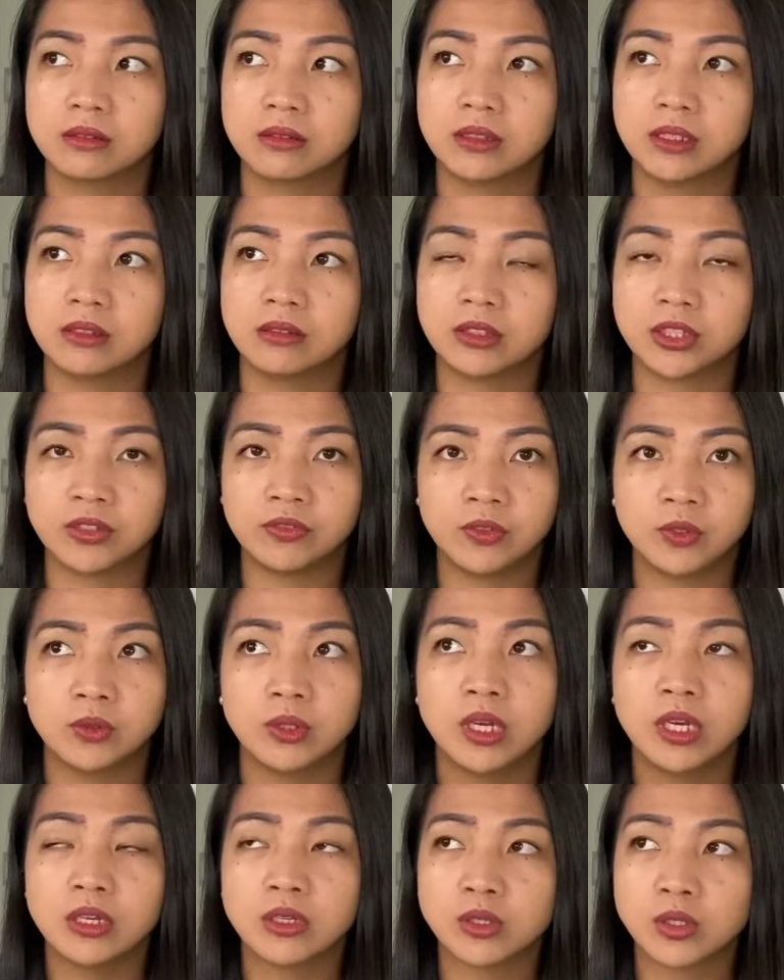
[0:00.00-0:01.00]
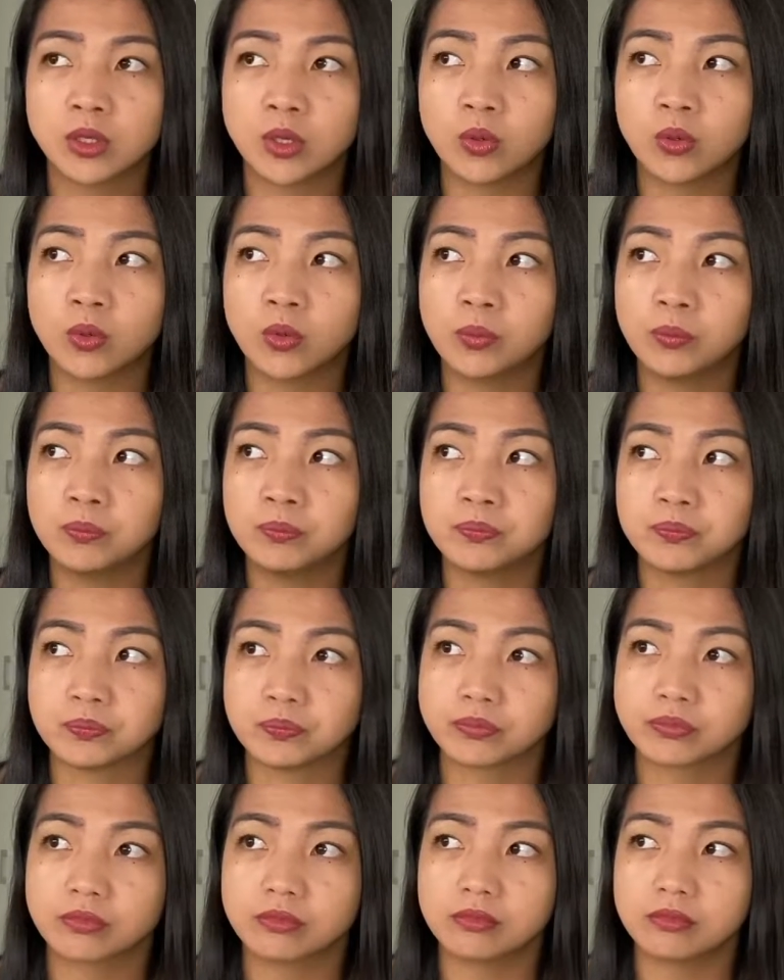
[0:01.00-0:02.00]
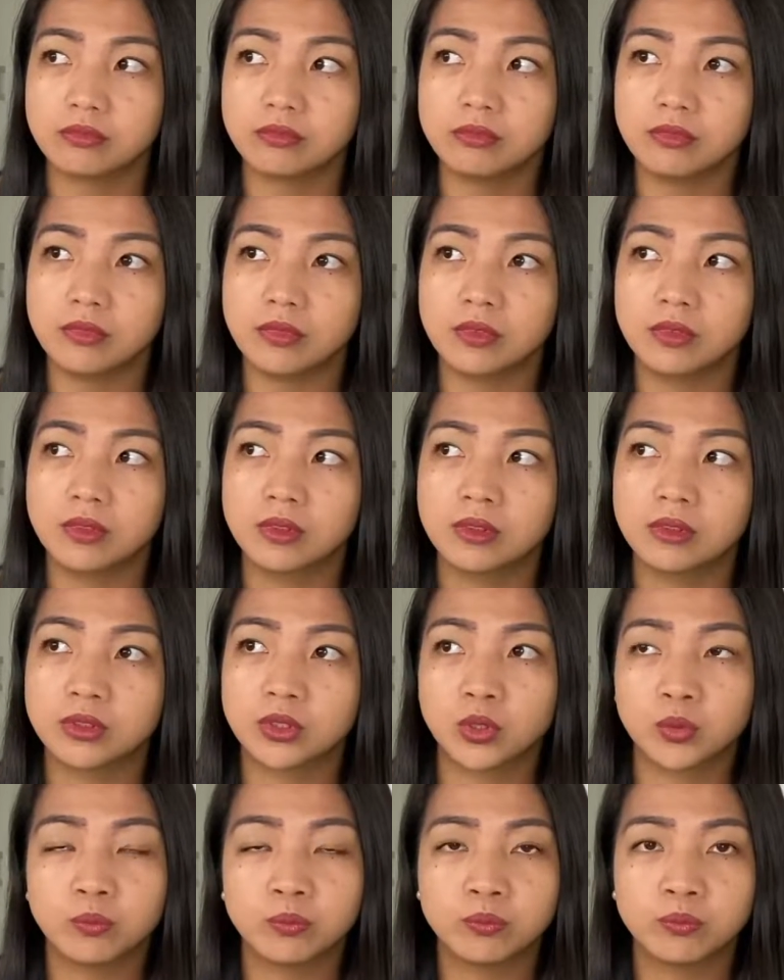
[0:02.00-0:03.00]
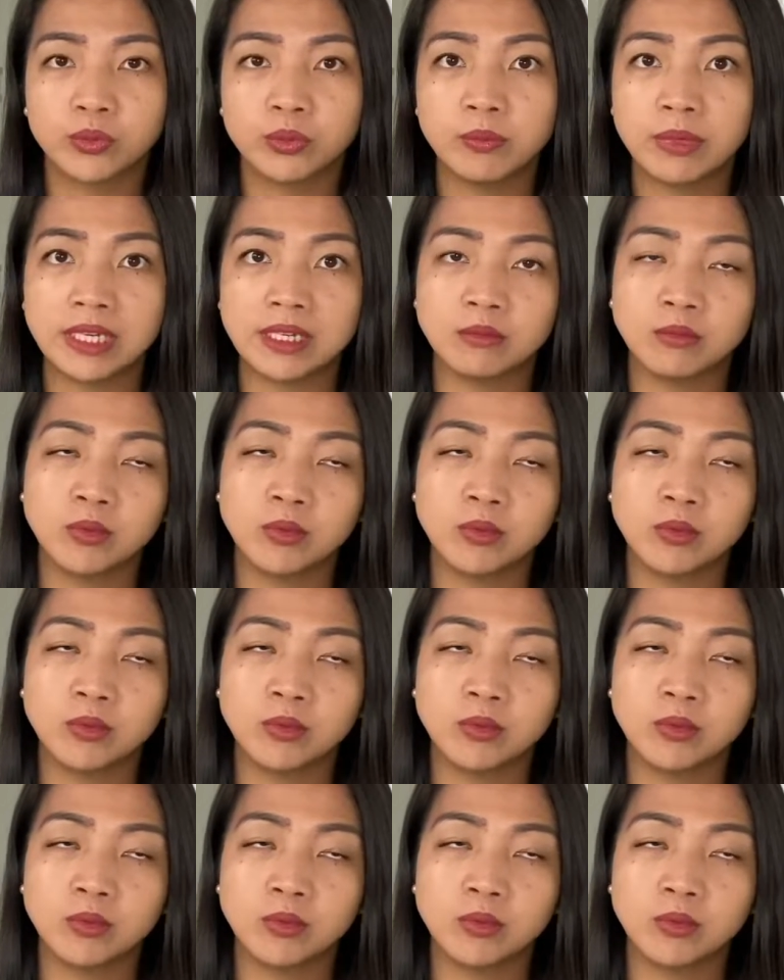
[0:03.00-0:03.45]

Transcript: Interview. So, so bumalik,